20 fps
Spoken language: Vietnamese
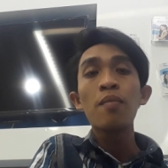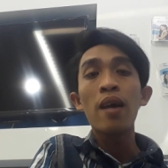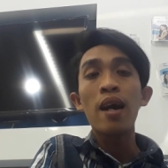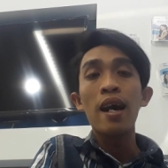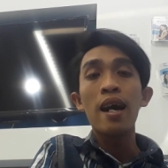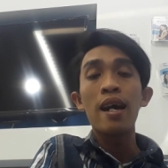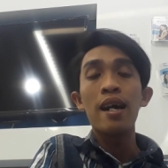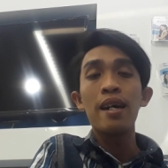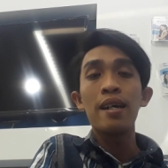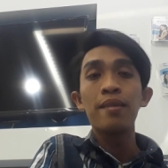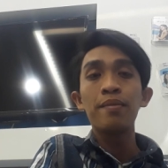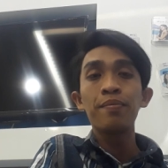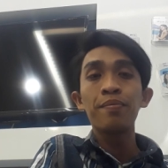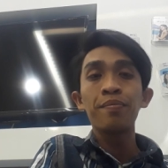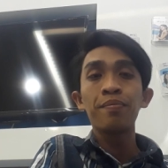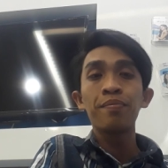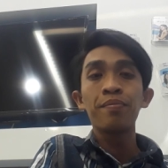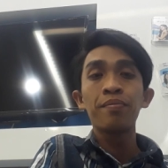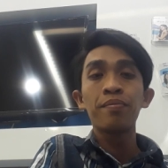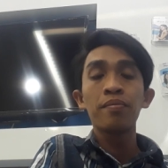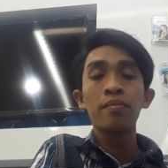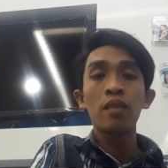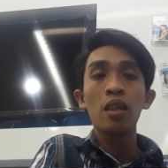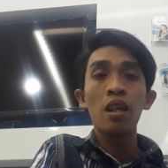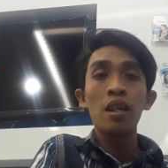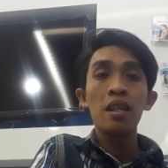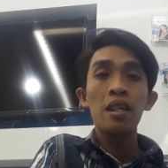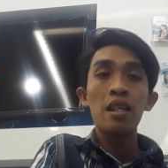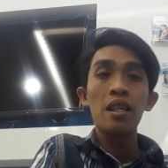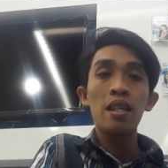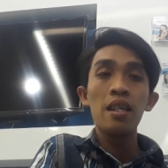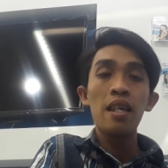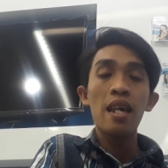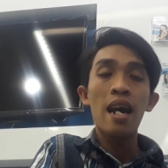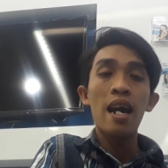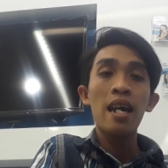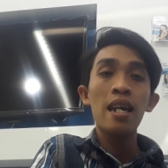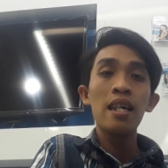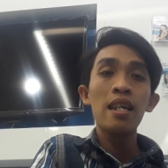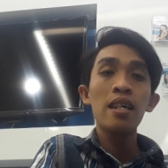mà
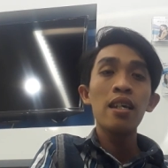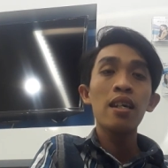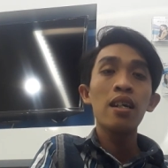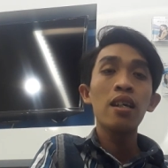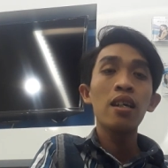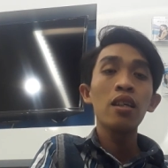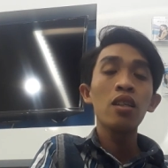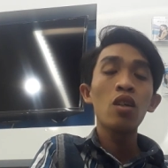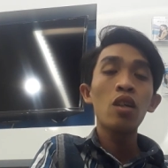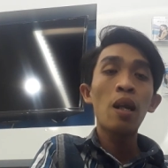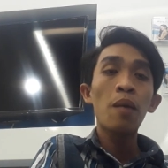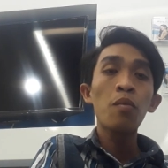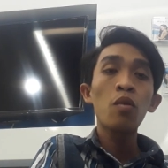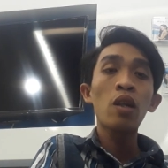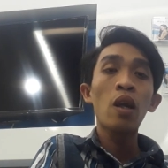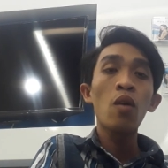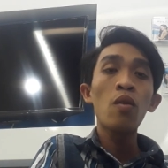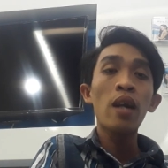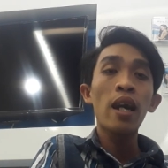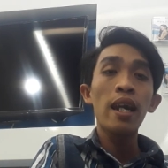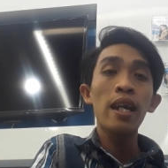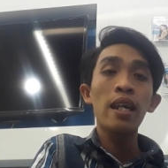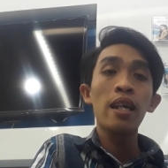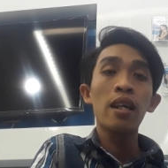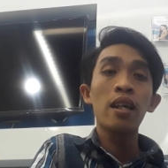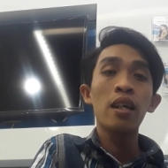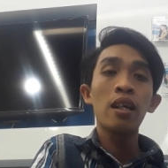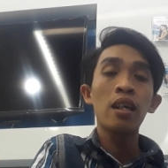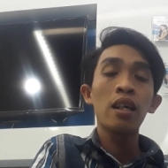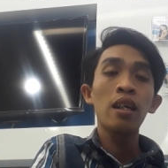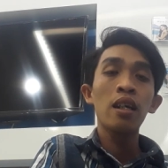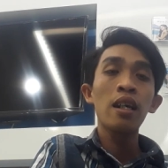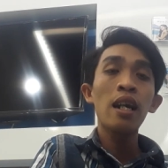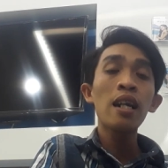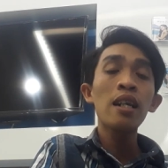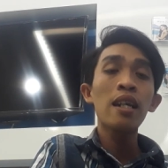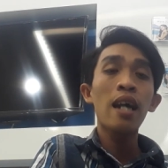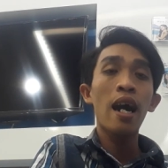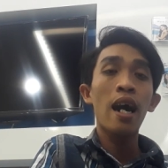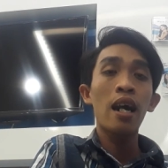dạy ờ, cho năm chú tiểu này rất
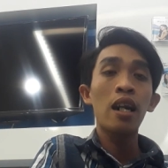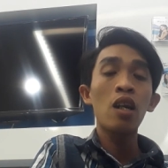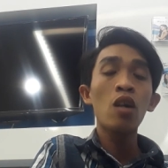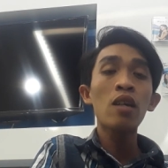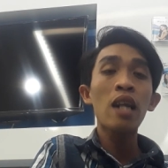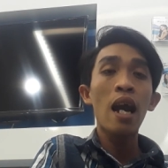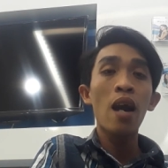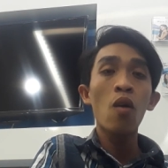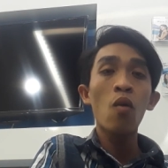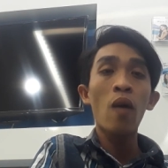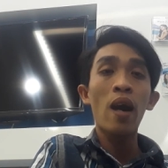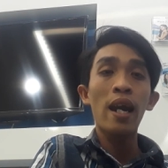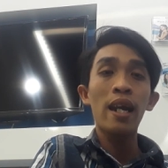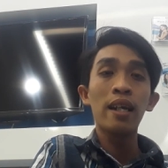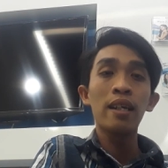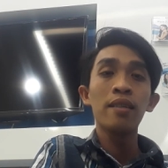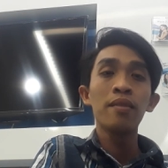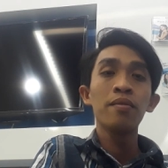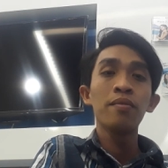là nó đàng hoàng